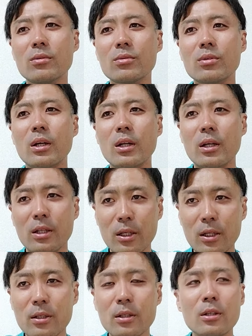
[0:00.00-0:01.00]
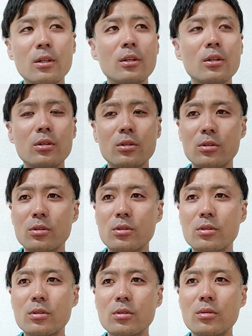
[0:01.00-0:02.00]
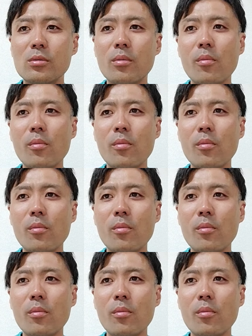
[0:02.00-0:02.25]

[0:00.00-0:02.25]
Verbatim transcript: くるからねうん